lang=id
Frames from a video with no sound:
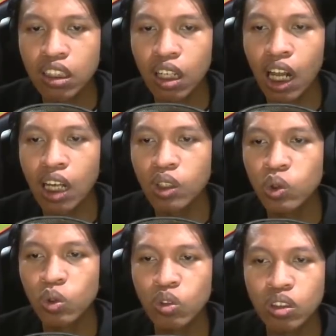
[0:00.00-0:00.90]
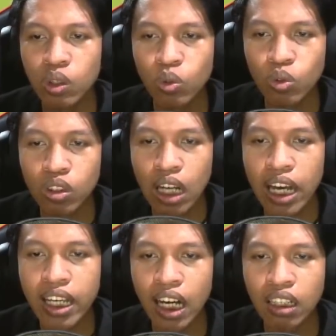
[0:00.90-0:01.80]
Langsung tersungkur
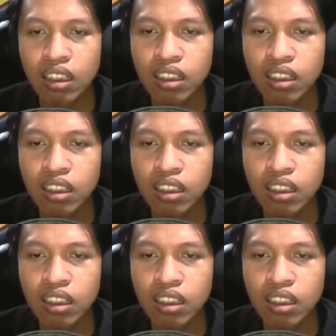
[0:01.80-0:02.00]
kayang.